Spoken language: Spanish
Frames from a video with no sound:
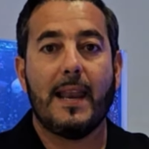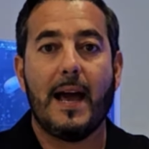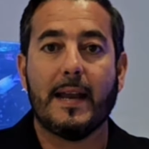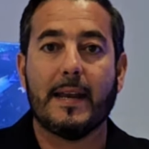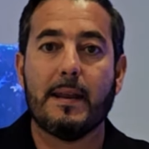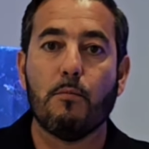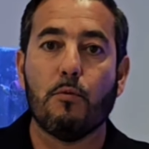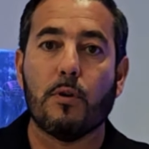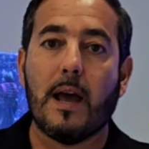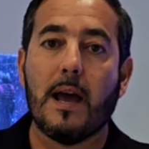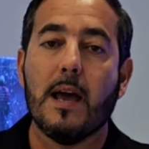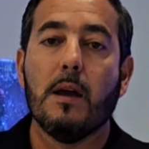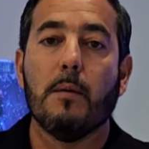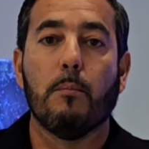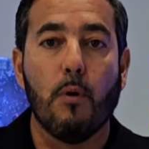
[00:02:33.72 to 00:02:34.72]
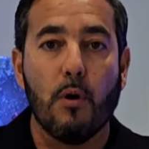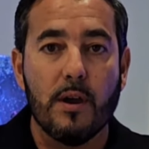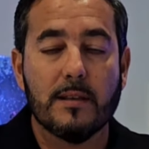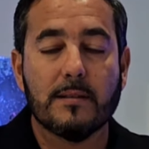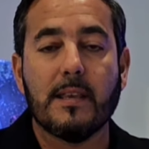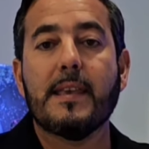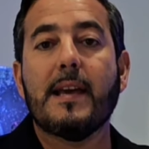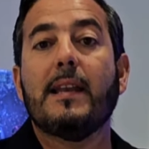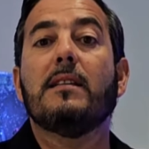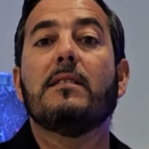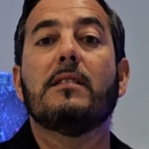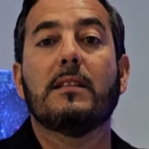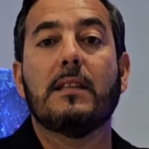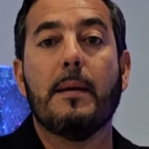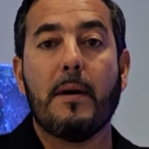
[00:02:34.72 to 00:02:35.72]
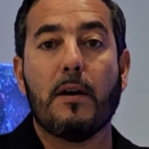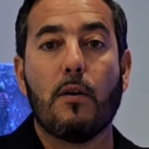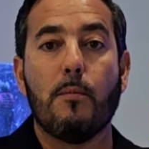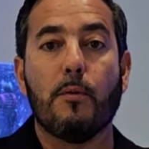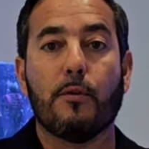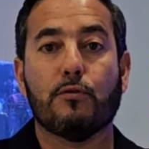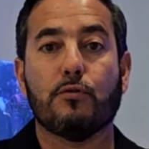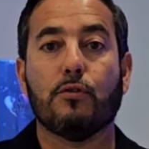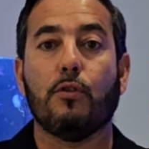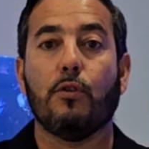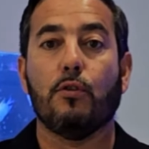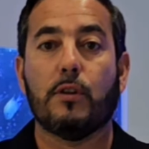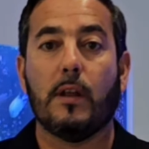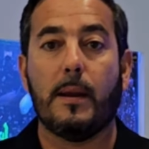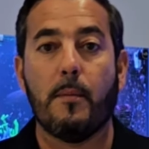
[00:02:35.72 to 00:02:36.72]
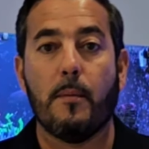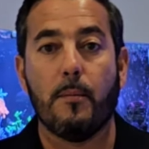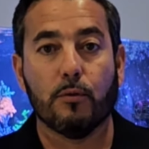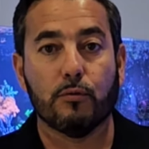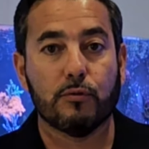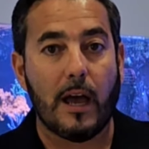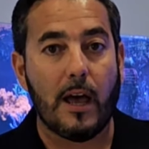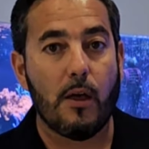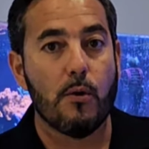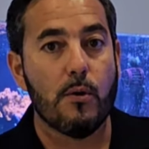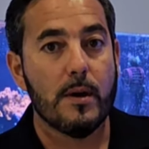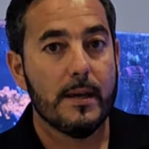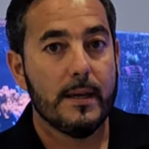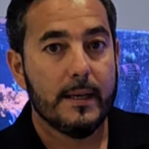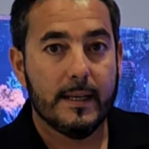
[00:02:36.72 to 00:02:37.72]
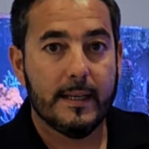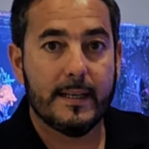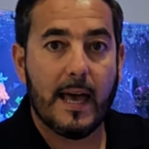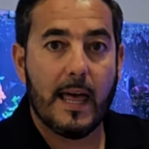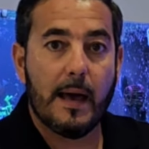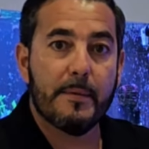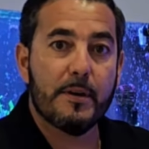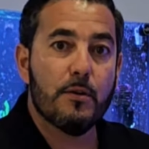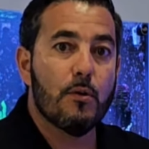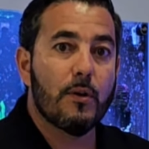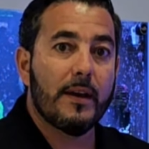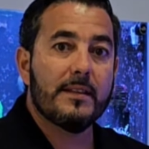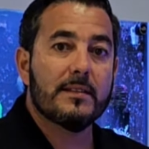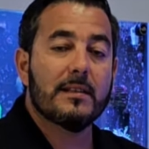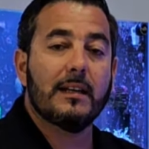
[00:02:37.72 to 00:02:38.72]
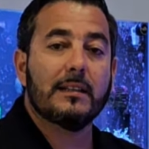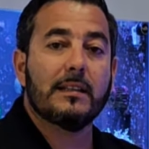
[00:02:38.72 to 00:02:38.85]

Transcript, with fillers: a las anémonas, voy a enseñarles el sistema como nosotros los tenemos montados. Y nada, amigos, quédense